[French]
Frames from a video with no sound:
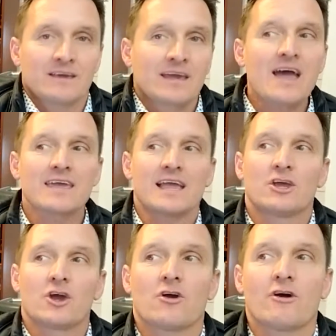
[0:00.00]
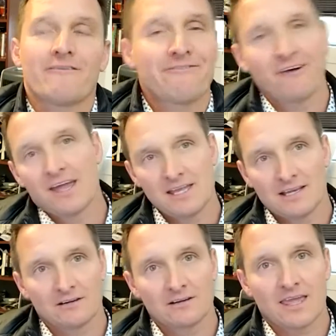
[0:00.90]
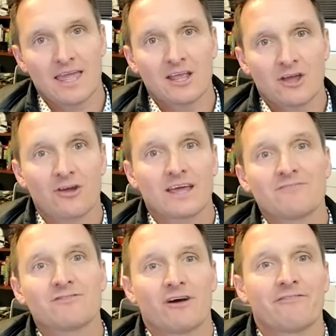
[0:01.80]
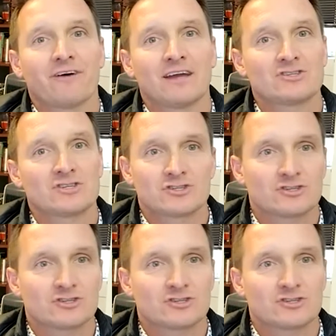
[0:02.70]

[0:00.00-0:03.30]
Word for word: quand quelqu'un a faim, quand quelqu'un crève de faim, je,